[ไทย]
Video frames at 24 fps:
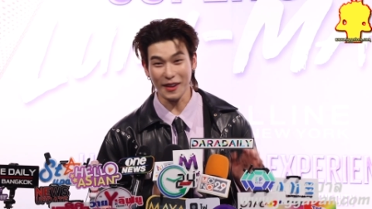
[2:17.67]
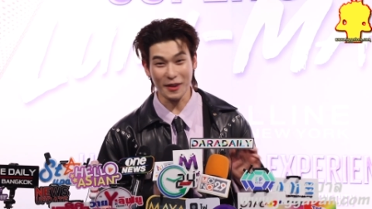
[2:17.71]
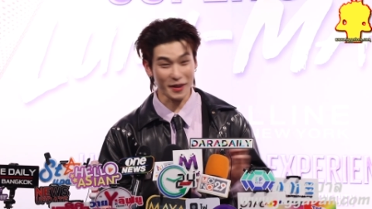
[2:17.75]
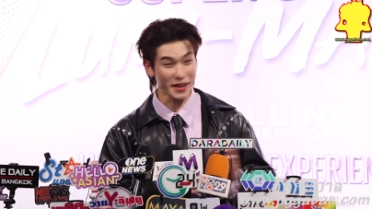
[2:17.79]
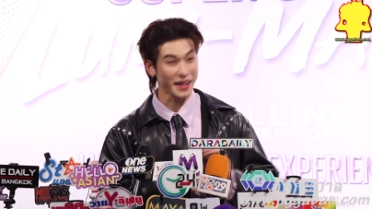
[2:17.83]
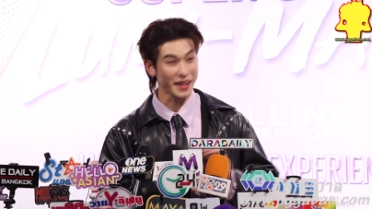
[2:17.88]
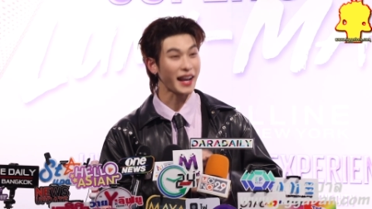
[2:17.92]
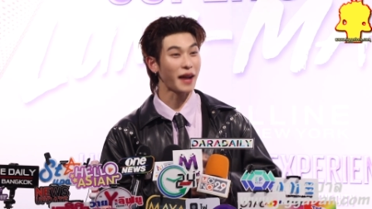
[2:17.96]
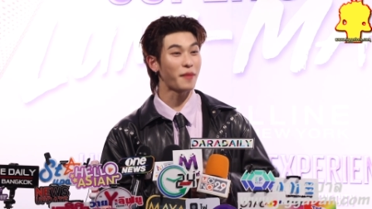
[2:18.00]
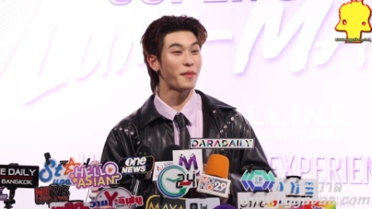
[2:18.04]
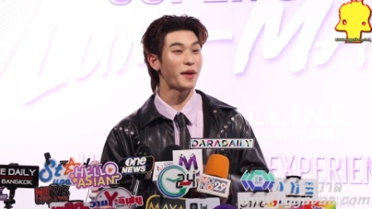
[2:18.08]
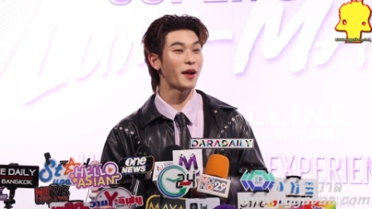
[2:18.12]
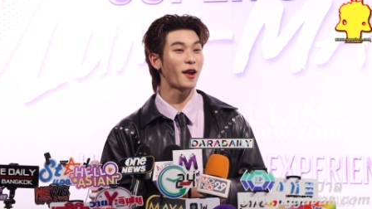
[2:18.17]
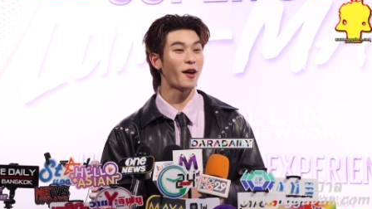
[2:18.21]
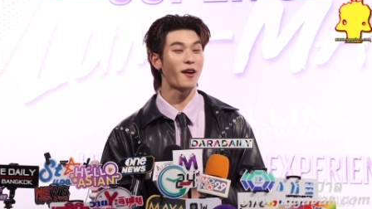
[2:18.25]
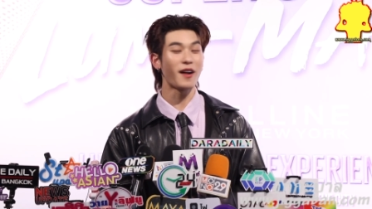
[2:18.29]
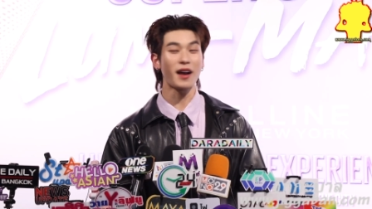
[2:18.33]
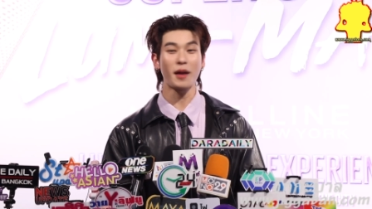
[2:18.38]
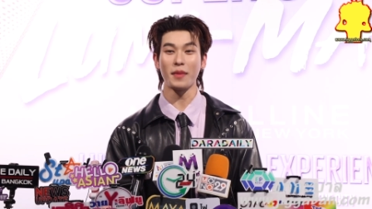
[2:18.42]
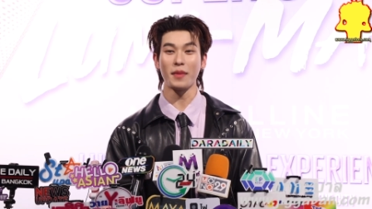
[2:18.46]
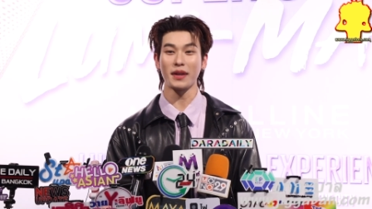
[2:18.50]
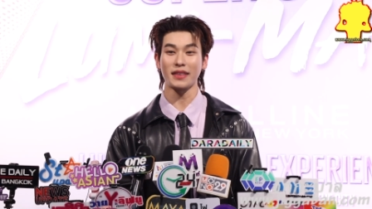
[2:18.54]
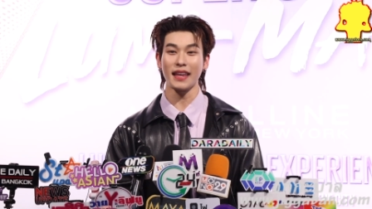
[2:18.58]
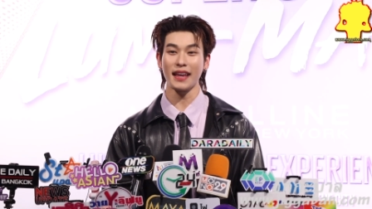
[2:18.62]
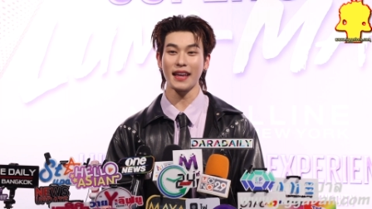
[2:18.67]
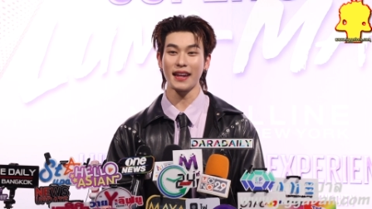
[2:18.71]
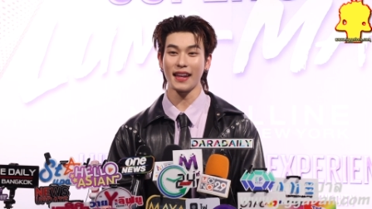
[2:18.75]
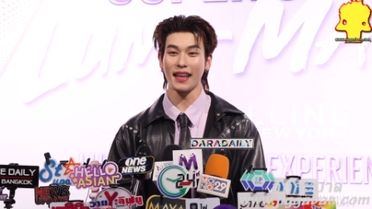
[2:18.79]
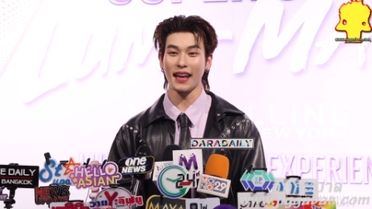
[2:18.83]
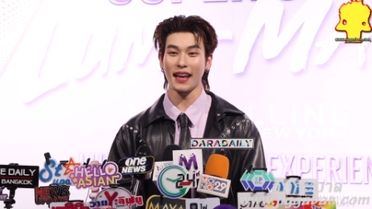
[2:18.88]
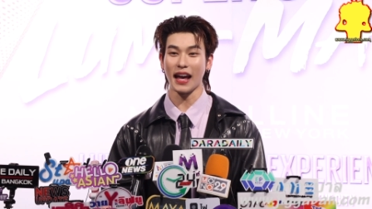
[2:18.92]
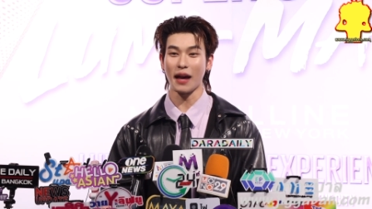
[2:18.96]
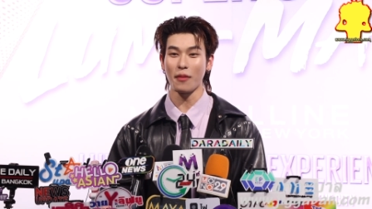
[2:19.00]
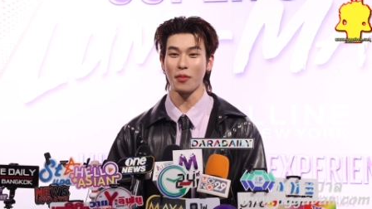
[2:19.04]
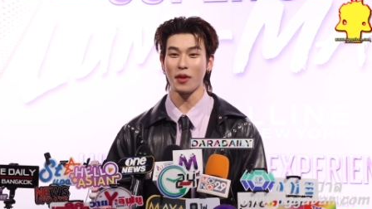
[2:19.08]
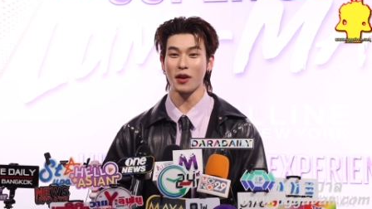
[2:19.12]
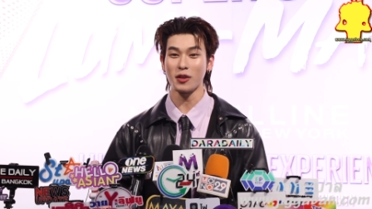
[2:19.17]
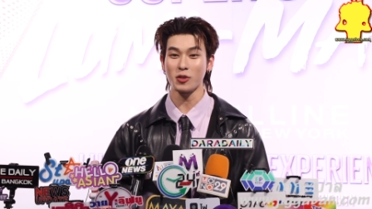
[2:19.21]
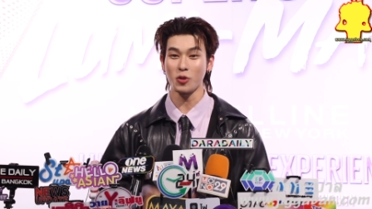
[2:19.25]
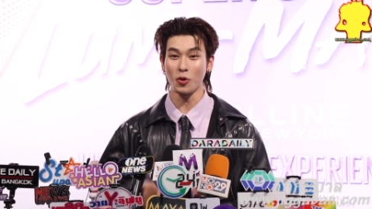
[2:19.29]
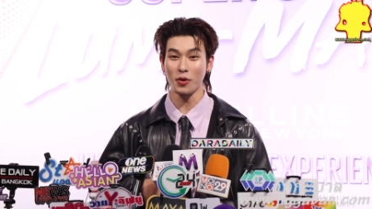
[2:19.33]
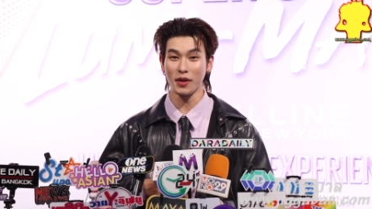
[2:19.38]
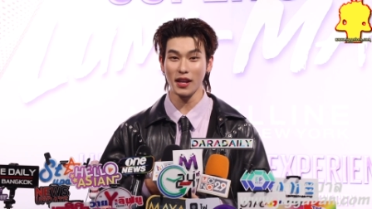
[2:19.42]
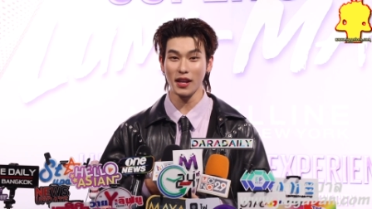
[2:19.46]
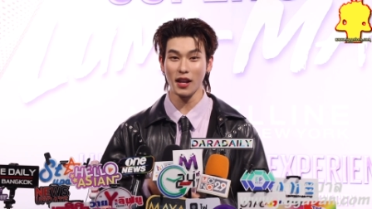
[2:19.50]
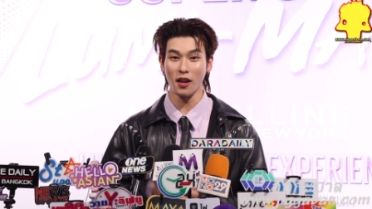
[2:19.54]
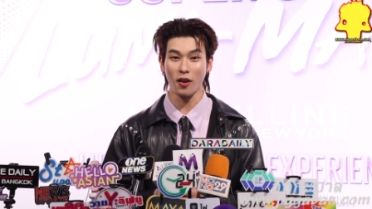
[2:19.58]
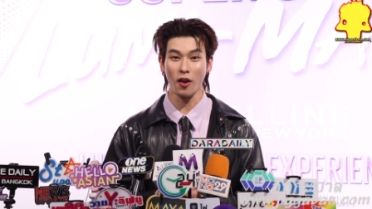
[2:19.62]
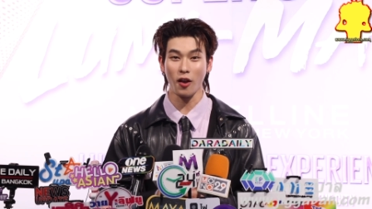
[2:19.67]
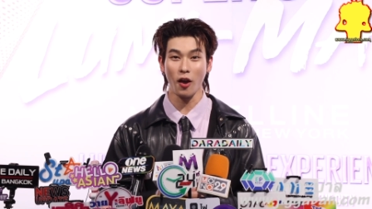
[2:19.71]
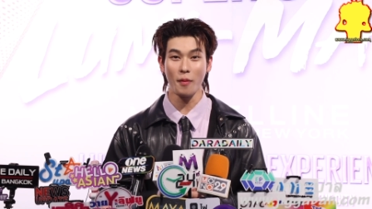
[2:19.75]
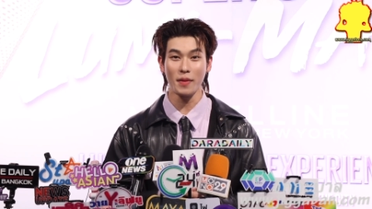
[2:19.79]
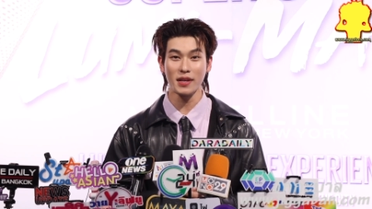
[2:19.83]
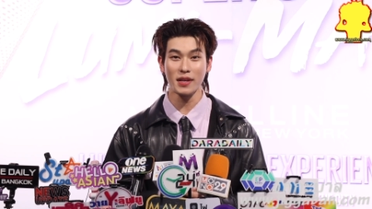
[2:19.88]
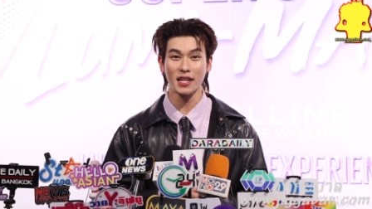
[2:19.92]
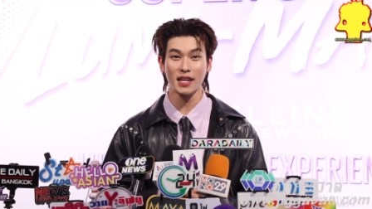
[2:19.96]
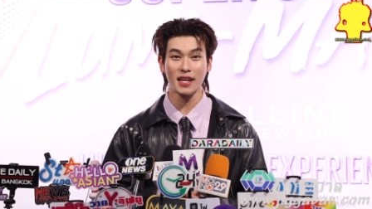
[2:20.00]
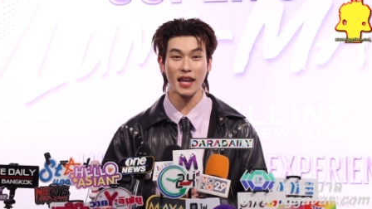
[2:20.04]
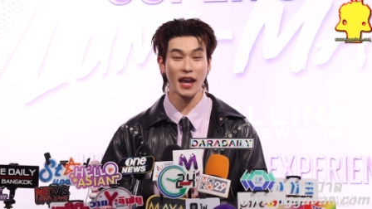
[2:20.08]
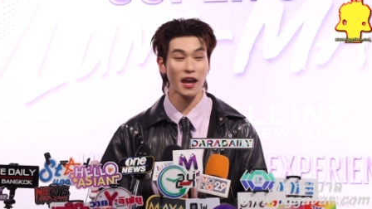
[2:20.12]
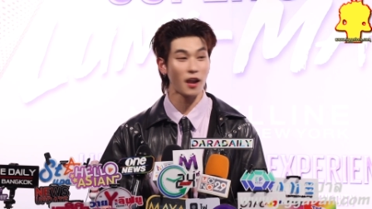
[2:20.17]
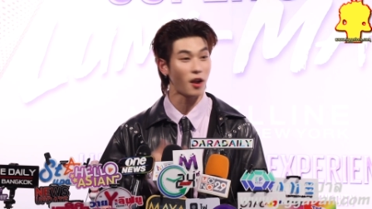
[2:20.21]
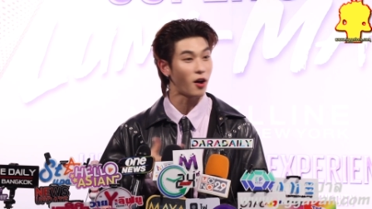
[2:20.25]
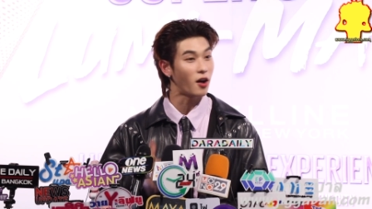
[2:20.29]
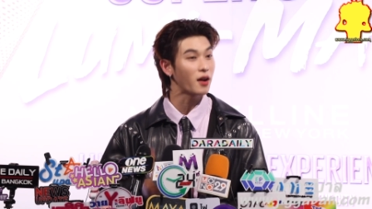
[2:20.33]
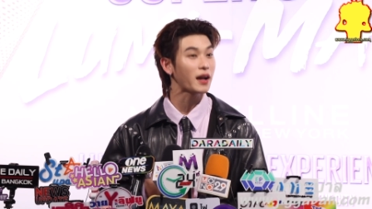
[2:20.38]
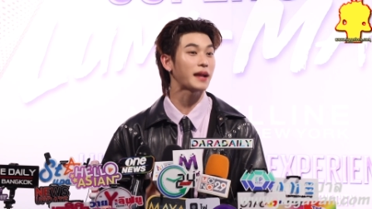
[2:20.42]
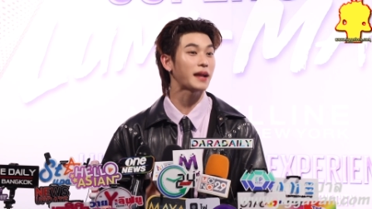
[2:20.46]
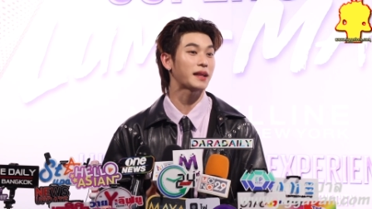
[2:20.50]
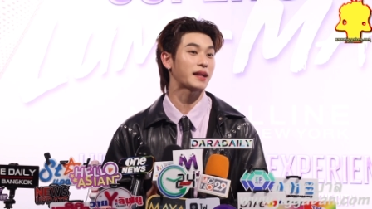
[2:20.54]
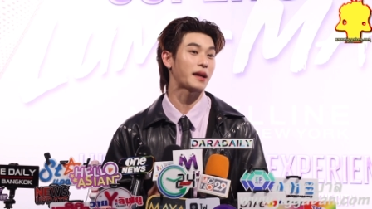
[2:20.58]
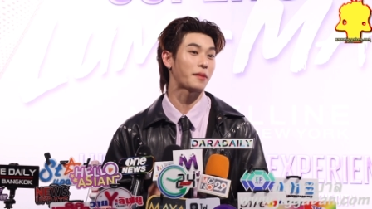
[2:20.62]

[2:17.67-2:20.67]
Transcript: เราได้กลับมาร้องกลับมาเต้นนะครับแล้วช่วงนี้เราก็ไม่ใช่แค่ร้องกับ